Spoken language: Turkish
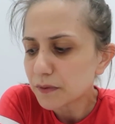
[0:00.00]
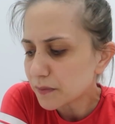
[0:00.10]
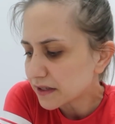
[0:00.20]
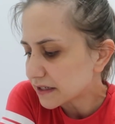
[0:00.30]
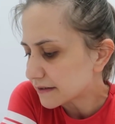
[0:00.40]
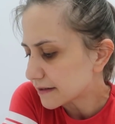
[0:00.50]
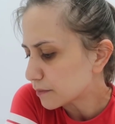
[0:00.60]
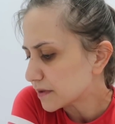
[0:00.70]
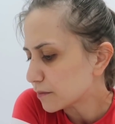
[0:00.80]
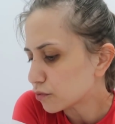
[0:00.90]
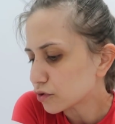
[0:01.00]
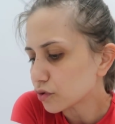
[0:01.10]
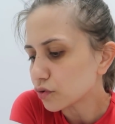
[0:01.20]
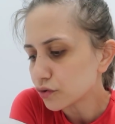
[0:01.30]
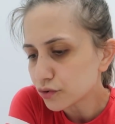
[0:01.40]
BİM'e girdik. Bir de burada
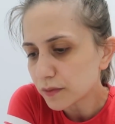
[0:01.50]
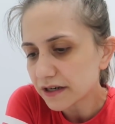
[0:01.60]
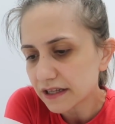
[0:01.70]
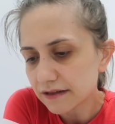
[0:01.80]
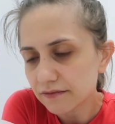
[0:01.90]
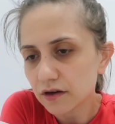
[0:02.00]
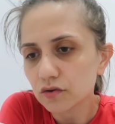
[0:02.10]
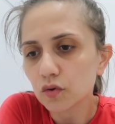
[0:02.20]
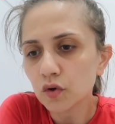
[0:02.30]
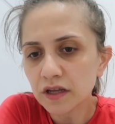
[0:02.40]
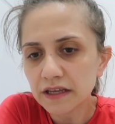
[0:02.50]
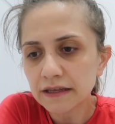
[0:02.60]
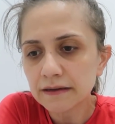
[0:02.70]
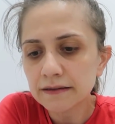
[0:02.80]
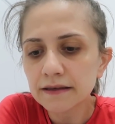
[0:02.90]
Gülcü Market vardı. Oraya
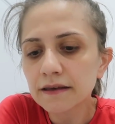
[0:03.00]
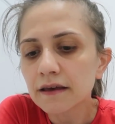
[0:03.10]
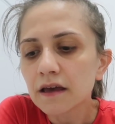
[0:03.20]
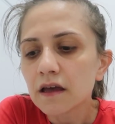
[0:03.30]
girdik.